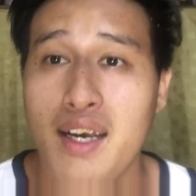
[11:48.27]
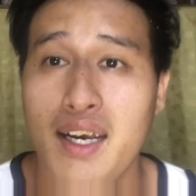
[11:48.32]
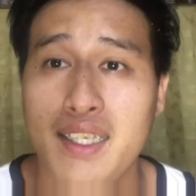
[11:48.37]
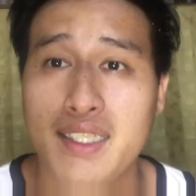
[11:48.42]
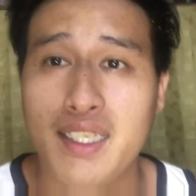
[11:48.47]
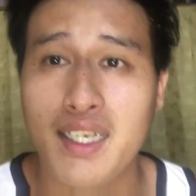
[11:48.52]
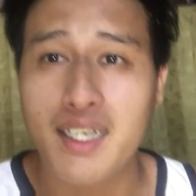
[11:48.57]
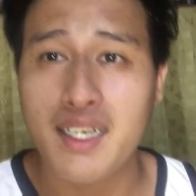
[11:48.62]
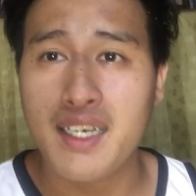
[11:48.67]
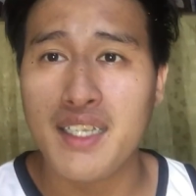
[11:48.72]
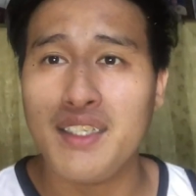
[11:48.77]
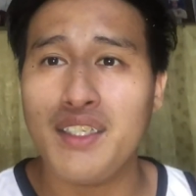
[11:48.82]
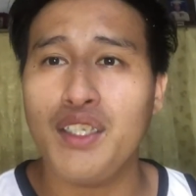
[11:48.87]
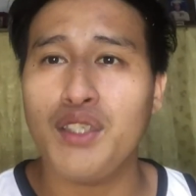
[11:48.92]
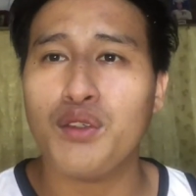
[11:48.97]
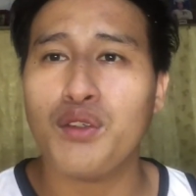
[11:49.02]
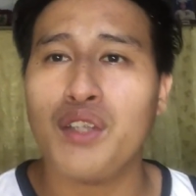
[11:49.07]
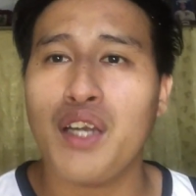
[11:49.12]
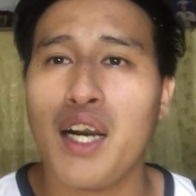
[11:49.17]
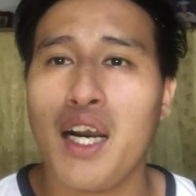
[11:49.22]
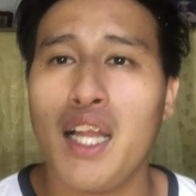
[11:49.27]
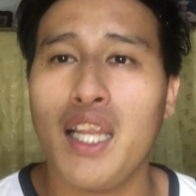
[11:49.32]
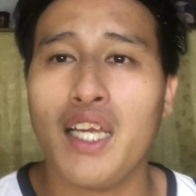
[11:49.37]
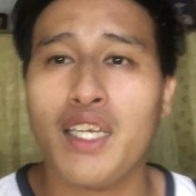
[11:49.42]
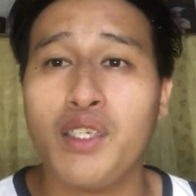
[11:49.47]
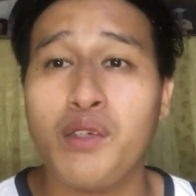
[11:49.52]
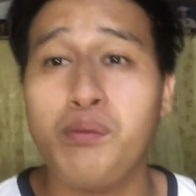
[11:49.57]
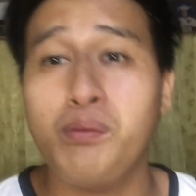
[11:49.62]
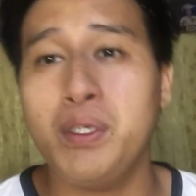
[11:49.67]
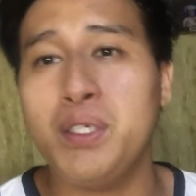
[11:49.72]
At hanggang dito na nga
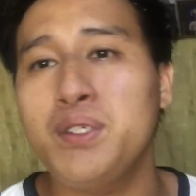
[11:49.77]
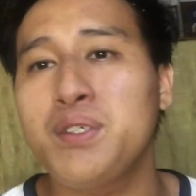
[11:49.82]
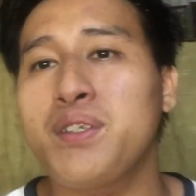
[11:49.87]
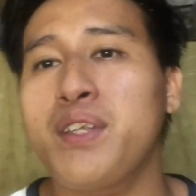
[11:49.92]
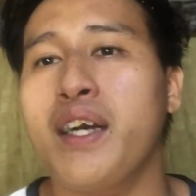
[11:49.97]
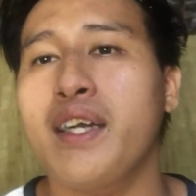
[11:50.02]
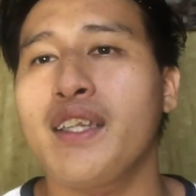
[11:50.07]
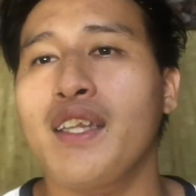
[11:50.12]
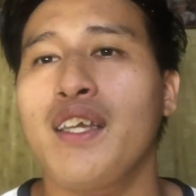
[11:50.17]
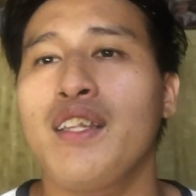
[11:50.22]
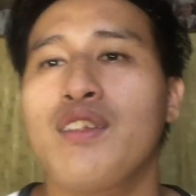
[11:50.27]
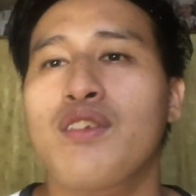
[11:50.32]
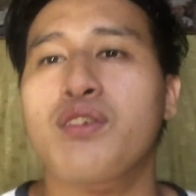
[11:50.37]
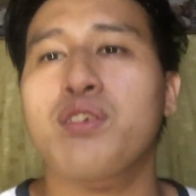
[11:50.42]
lang yung video natin.